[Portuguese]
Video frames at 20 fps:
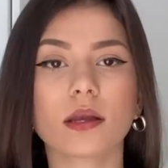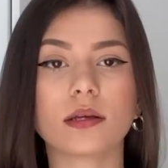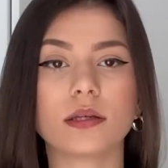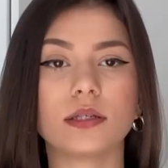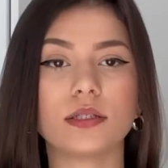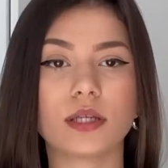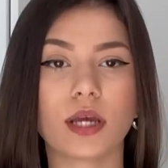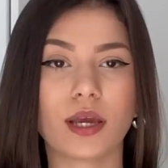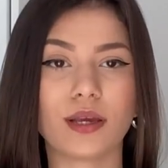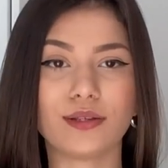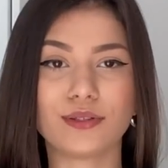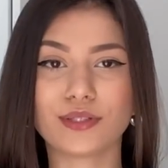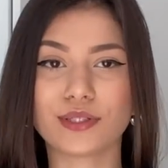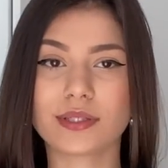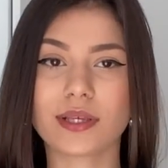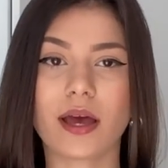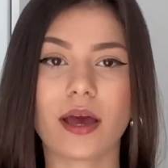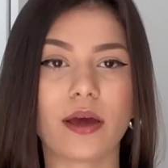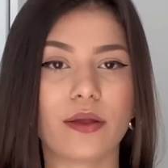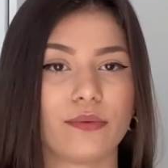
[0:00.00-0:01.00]
Gente,
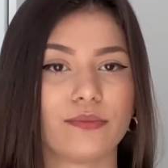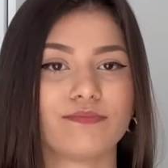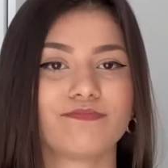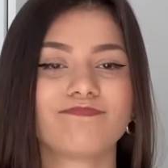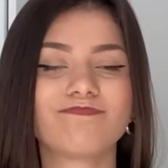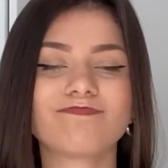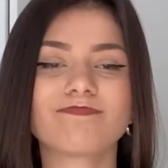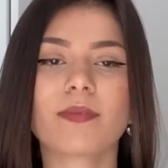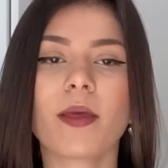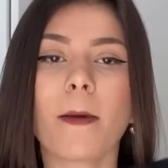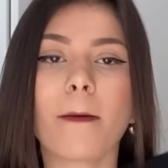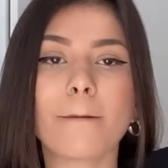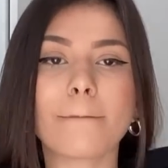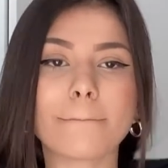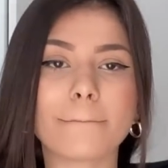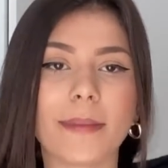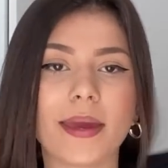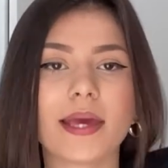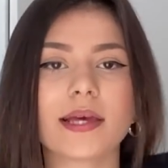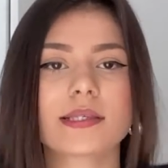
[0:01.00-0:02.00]
sério.
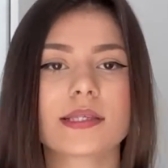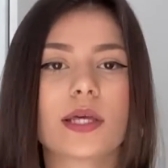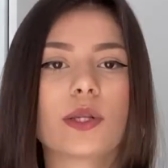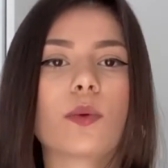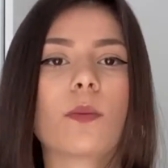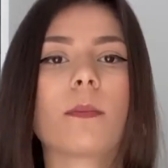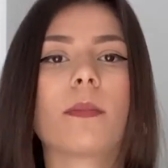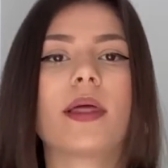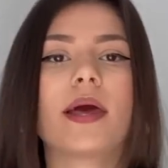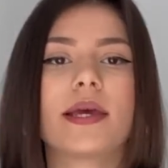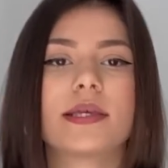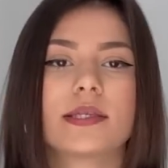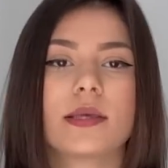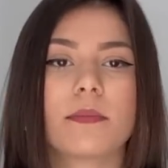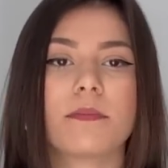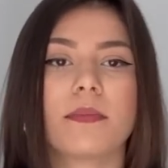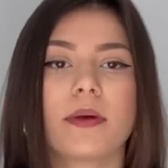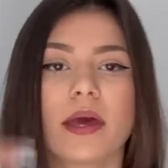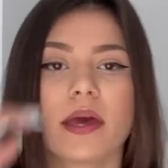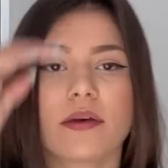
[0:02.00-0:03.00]
Pensa num
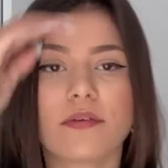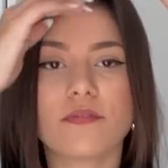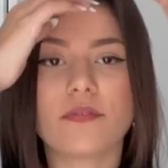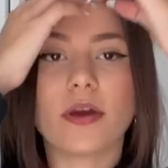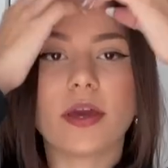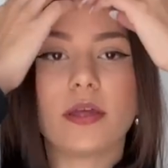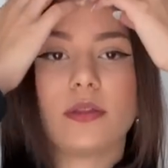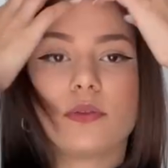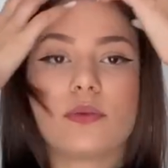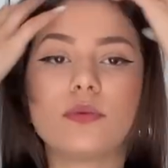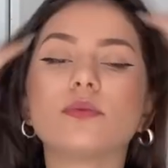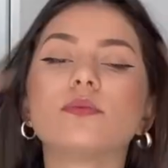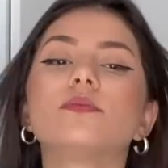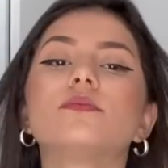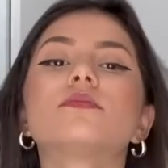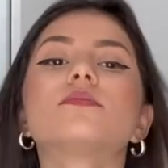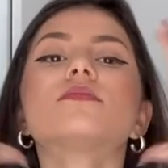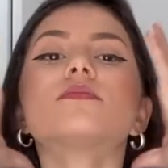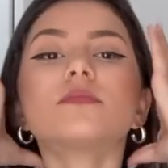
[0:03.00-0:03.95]
blazer perfeito.